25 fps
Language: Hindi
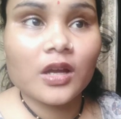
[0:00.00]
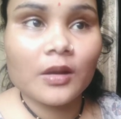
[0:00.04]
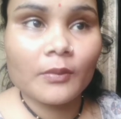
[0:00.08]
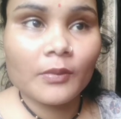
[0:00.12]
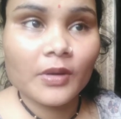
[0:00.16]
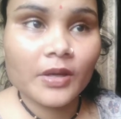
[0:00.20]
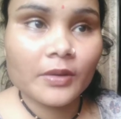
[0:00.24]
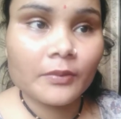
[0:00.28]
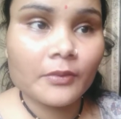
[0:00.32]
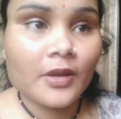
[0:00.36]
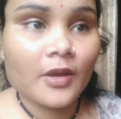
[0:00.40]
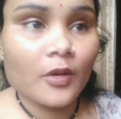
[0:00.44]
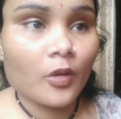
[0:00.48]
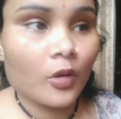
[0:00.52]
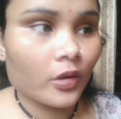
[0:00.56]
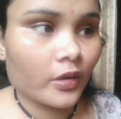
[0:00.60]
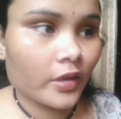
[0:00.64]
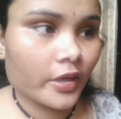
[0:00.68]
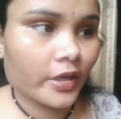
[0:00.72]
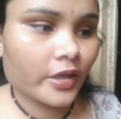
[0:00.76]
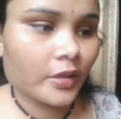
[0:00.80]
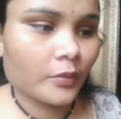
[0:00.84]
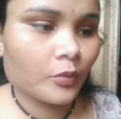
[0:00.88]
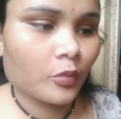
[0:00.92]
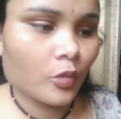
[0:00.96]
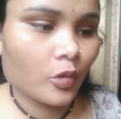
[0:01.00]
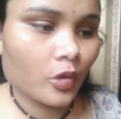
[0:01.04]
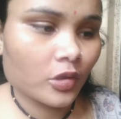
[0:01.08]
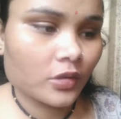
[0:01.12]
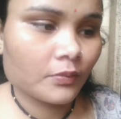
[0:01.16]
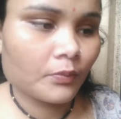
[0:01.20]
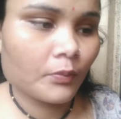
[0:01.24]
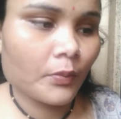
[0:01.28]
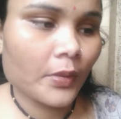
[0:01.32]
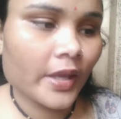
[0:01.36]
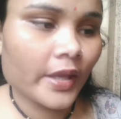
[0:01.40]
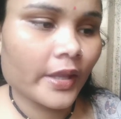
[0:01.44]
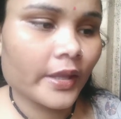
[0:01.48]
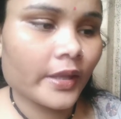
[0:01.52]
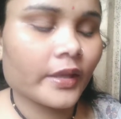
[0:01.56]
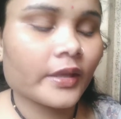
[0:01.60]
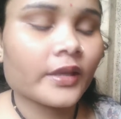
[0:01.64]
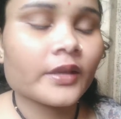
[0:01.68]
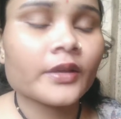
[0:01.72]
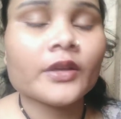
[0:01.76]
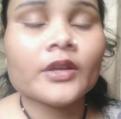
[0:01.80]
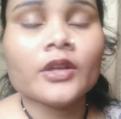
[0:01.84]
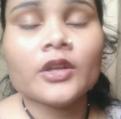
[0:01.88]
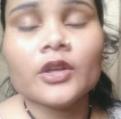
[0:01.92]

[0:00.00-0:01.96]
कमर में ऑलरेडी बहुत पेन है